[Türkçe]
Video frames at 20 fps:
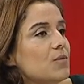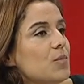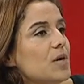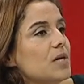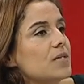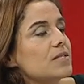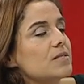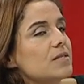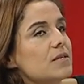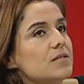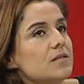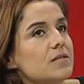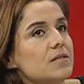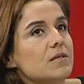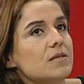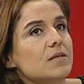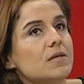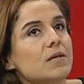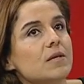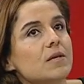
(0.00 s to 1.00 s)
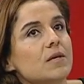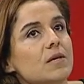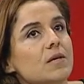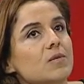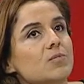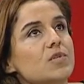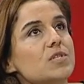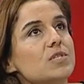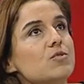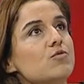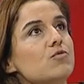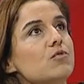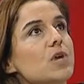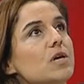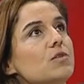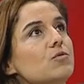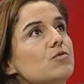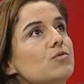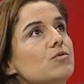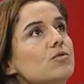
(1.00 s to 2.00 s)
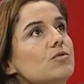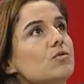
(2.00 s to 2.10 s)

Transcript: bahsetti. Bir su kanununu